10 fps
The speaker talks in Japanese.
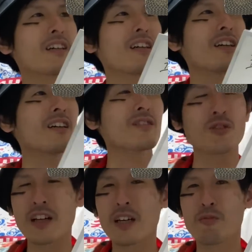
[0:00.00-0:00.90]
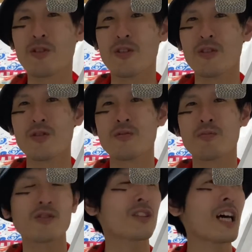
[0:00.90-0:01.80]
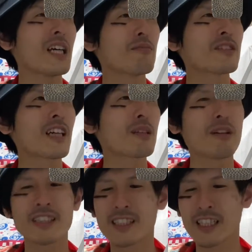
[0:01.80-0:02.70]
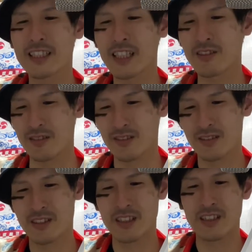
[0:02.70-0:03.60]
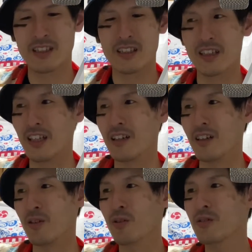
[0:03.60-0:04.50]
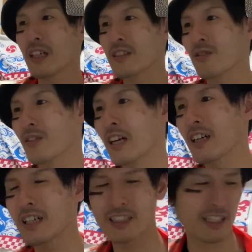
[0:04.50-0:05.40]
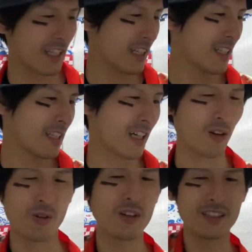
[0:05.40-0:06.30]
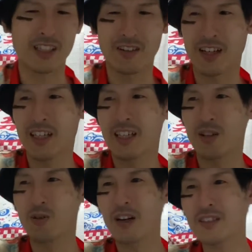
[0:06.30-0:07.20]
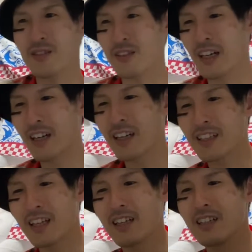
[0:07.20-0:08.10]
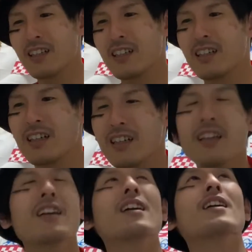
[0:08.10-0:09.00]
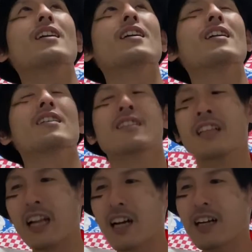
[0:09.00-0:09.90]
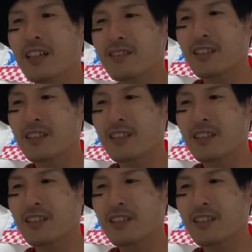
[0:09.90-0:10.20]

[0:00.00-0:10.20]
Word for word: えー、それかもう、もうだいぶ先走っちゃってる。えー、6月の段階でね、あ、これ6月じゃない、5月の段階で、えー、7ヶ月